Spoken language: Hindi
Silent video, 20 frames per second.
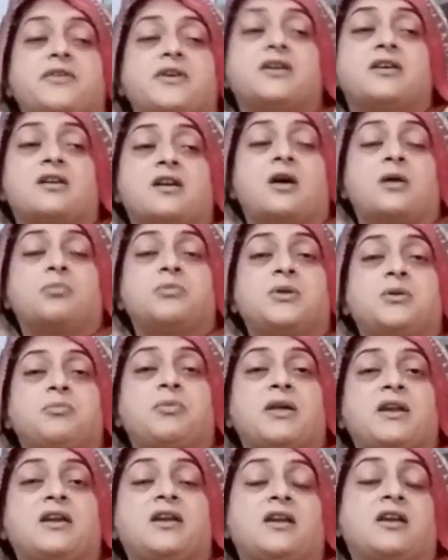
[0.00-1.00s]
वज़नी भी
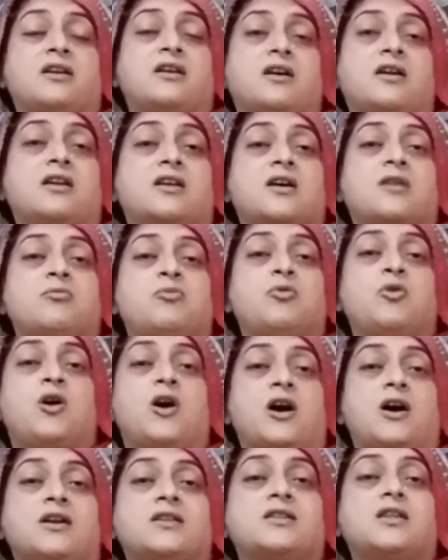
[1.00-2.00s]
लग रही हैं
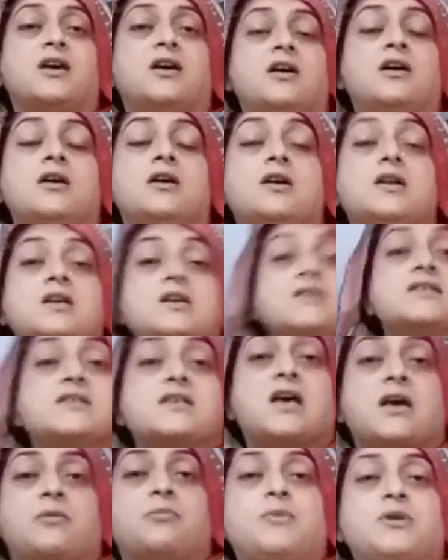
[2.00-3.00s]
सोजन भी
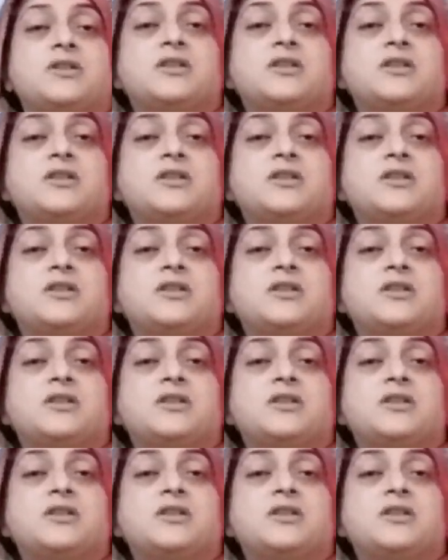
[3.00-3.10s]
है